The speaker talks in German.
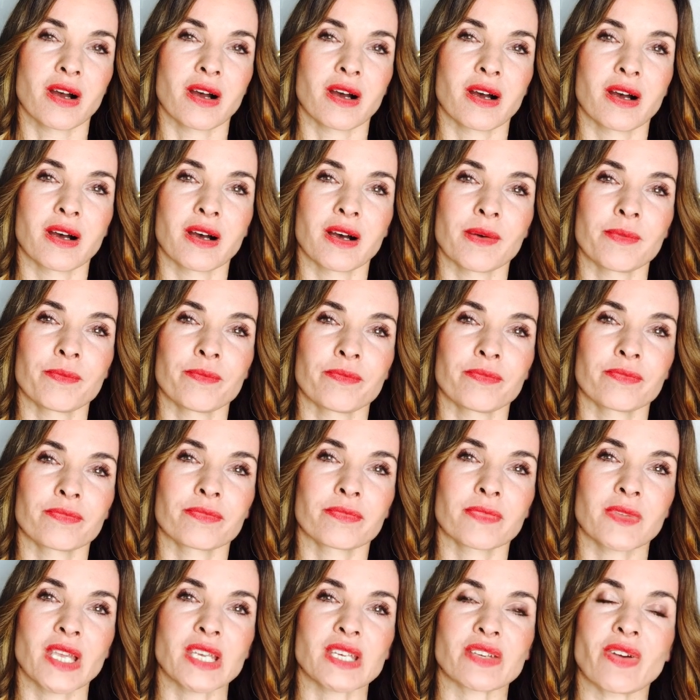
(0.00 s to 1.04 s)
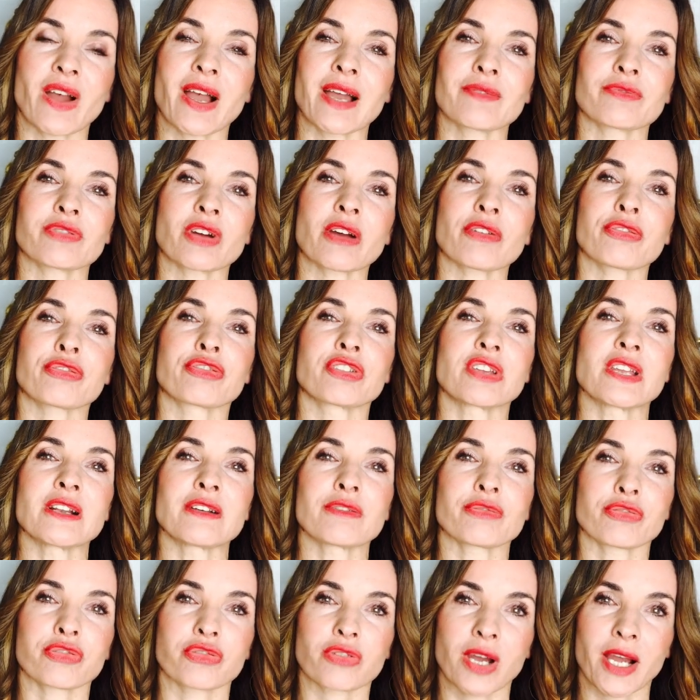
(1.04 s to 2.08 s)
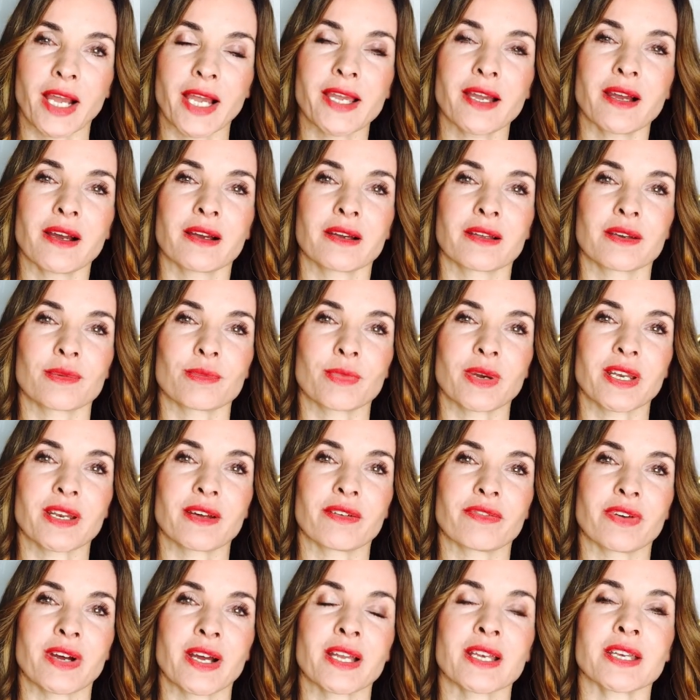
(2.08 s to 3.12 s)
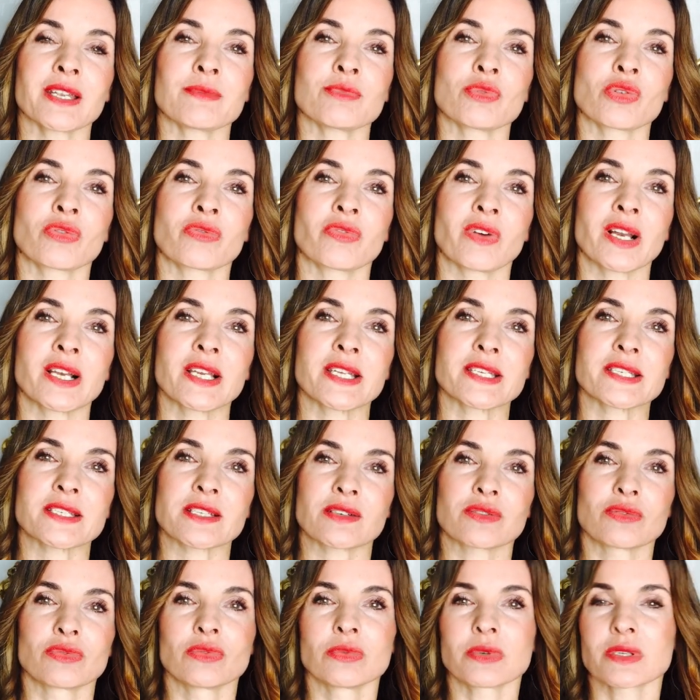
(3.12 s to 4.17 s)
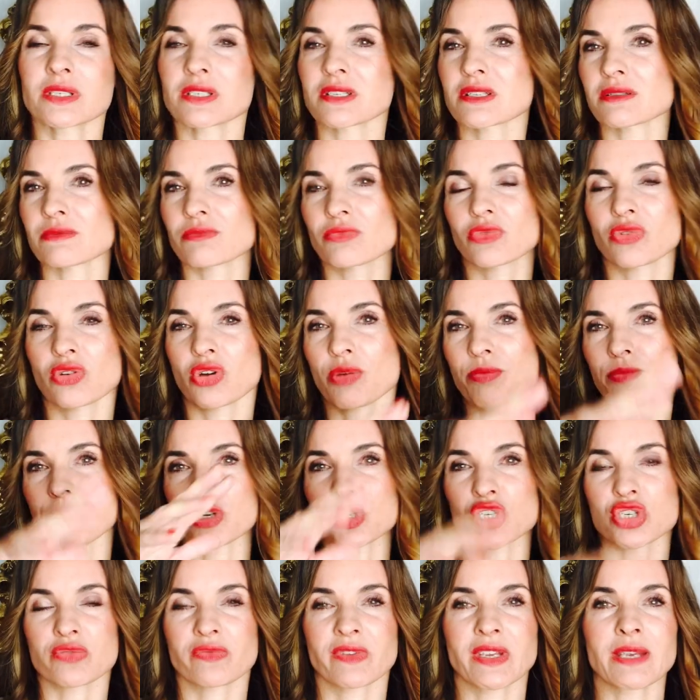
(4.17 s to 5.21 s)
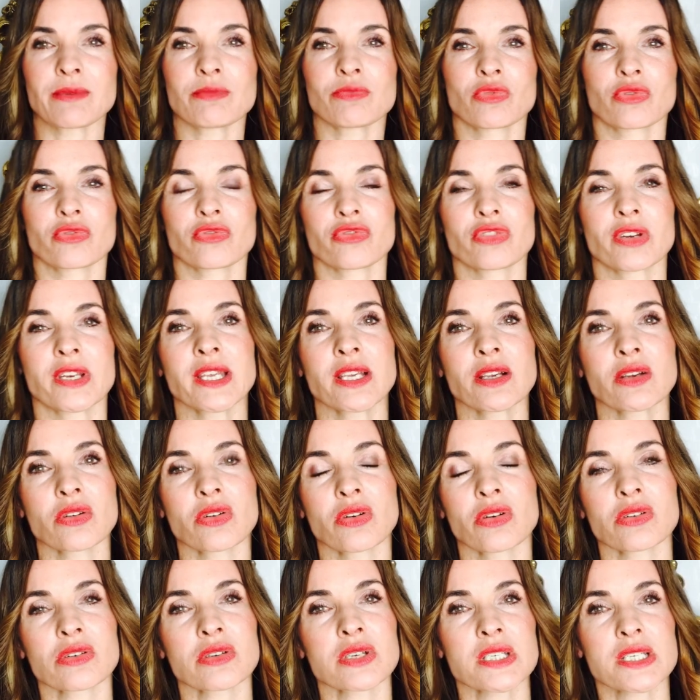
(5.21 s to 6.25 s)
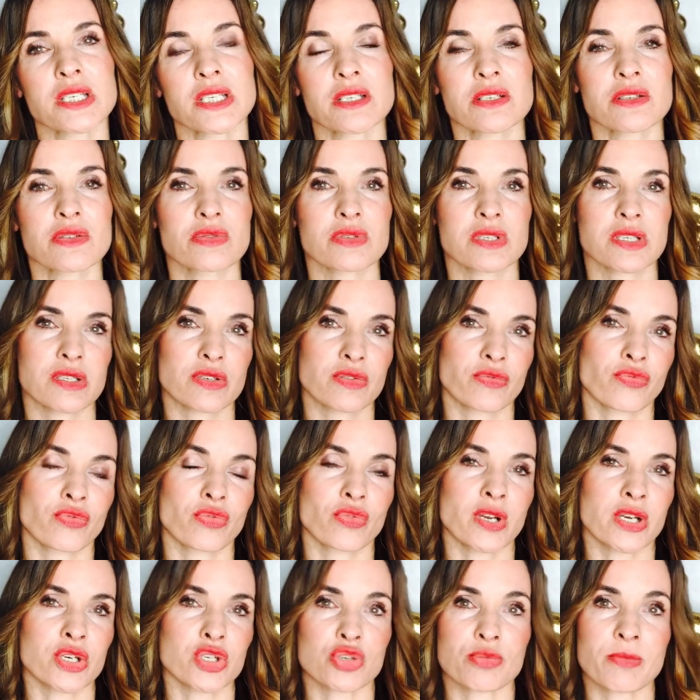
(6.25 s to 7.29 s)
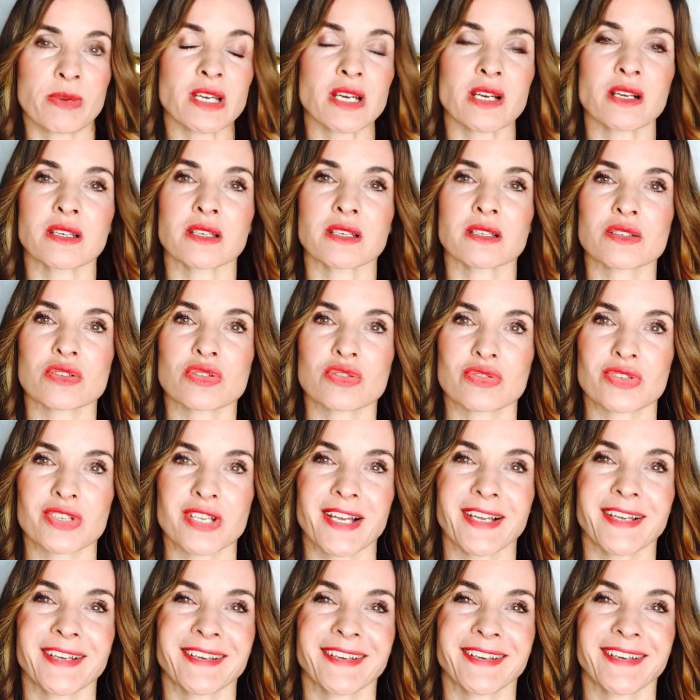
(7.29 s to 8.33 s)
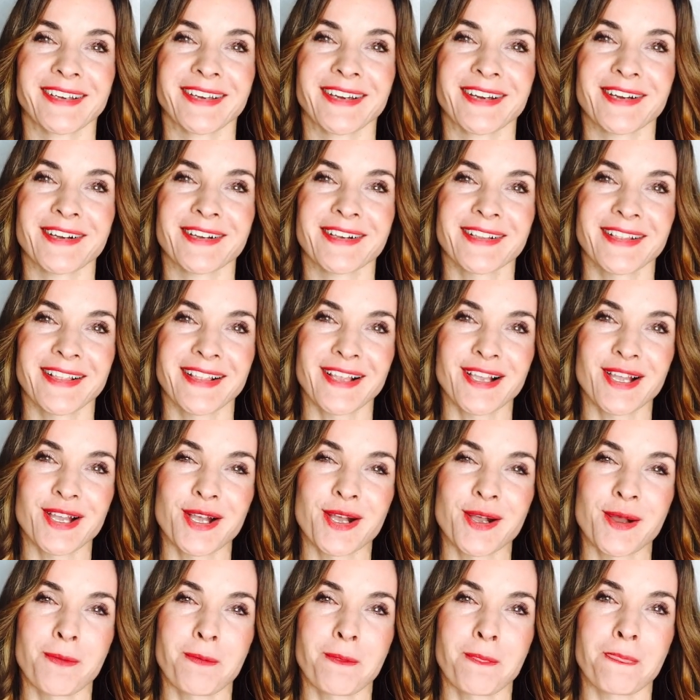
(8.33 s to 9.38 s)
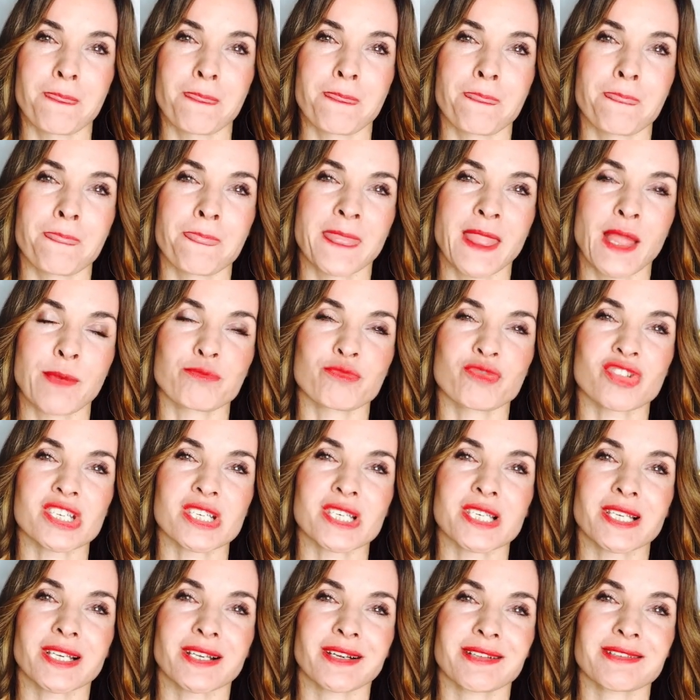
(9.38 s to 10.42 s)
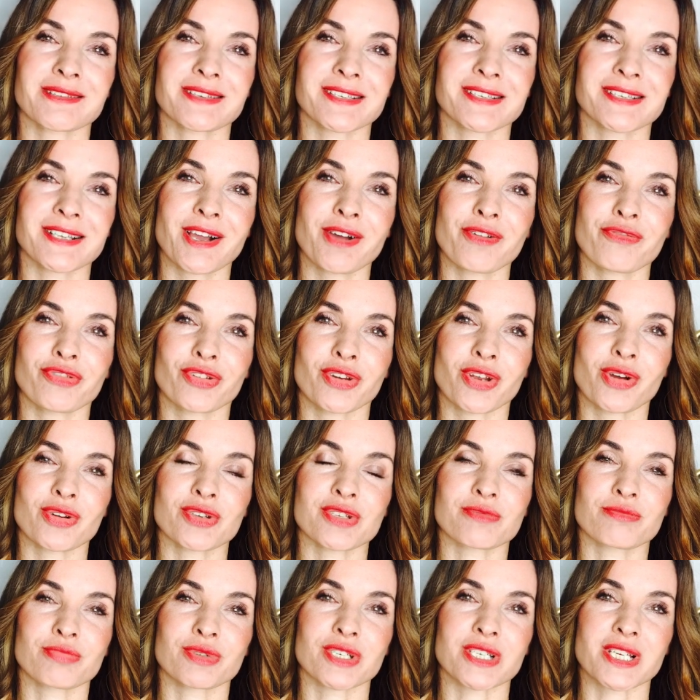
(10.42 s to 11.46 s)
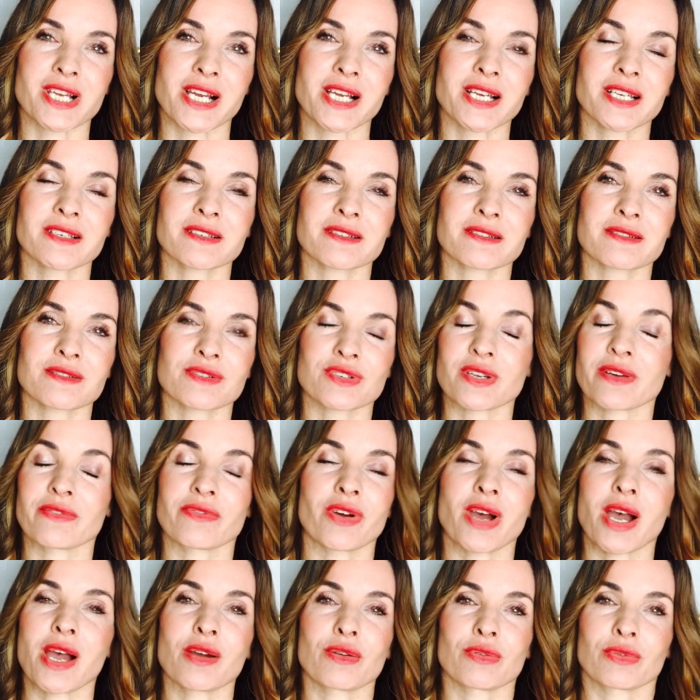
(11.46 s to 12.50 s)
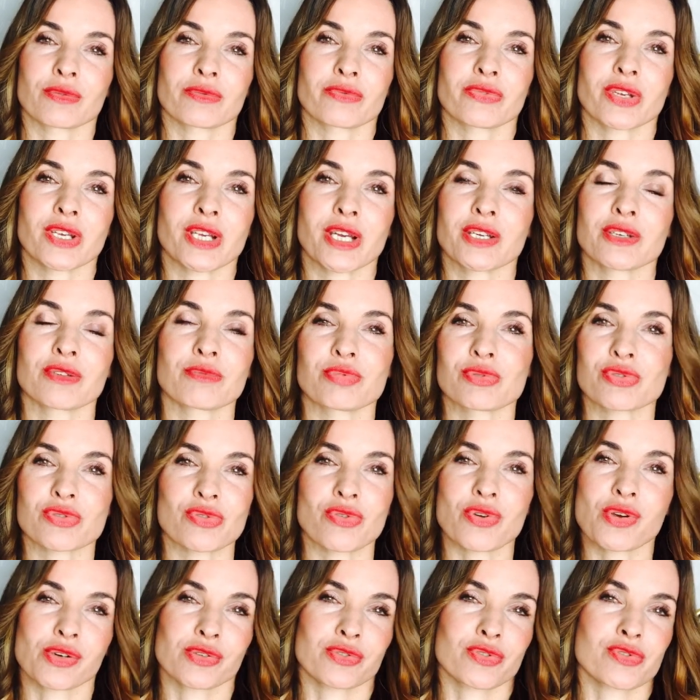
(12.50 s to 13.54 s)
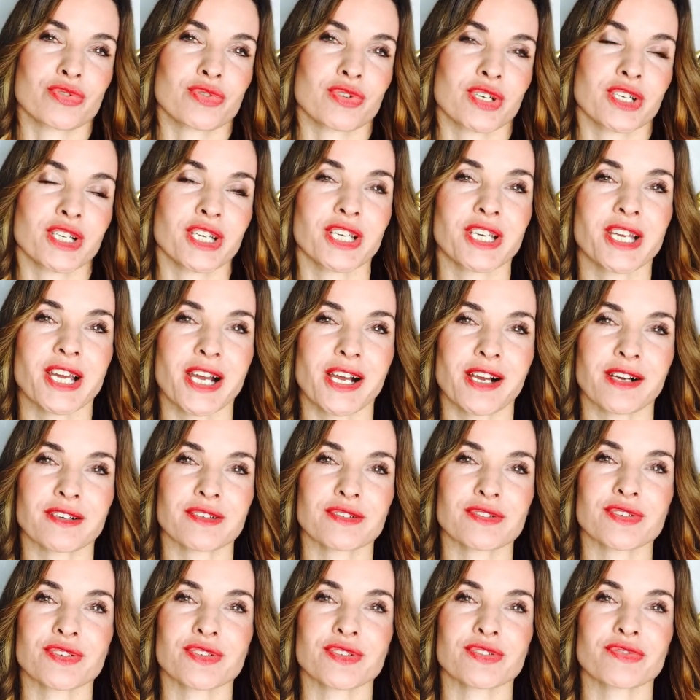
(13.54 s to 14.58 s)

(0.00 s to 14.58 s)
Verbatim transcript: Ähm, ich war einfach viel freier in meiner Wahrnehmung, weil ich ja über diesem Körper schweben und fliegen konnte. Ich hatte so das Gefühl, ein Schmetterling zu sein, der mm, sich die ganze Sache von außen betrachtet. Da war irgendwie keine Besorgnis oder keine Angst.